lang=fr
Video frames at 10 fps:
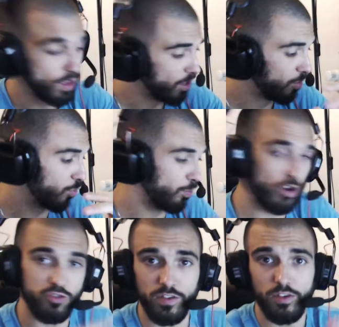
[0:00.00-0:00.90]
où on
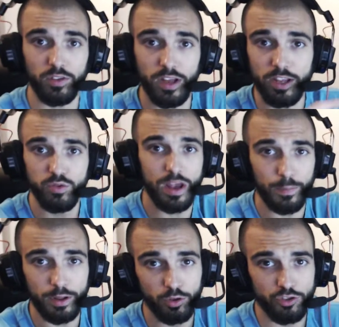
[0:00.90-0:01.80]
pourra jouer à Fortnite, où il y a
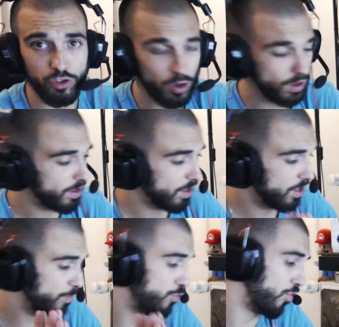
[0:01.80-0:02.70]
plein d'autres jeux.
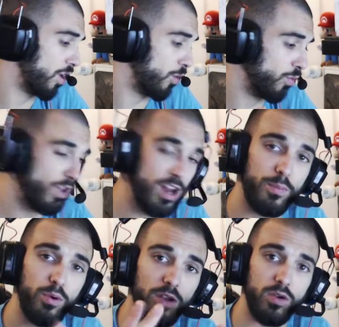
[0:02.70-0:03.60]
Et puis voilà, on est là
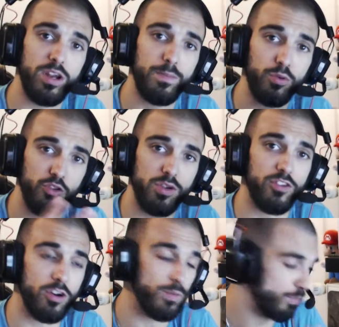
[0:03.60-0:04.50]
pour rigoler, pour jouer
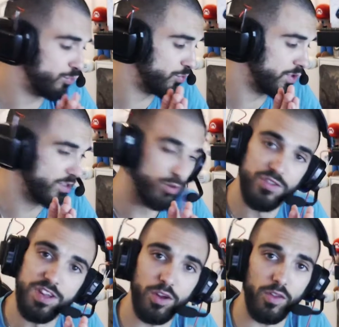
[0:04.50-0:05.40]
ensemble et puis de se
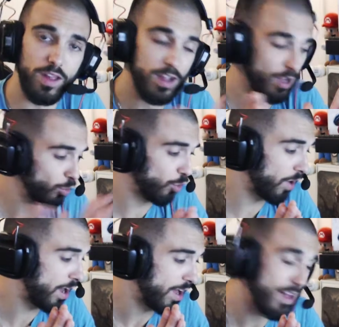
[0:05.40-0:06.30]
détendre. Donc
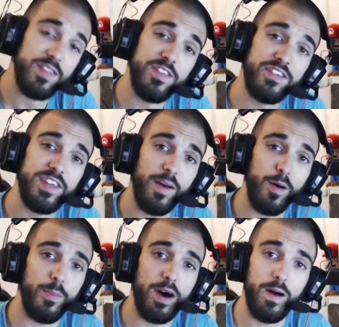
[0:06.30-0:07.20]
voilà, n'hésitez
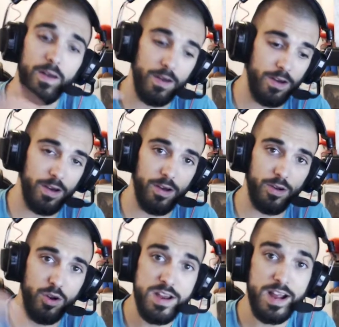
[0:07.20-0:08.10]
vraiment pas, euh,
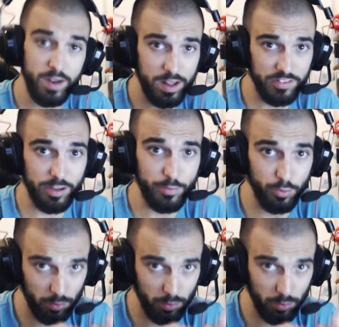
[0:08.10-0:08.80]
le lien est dans la description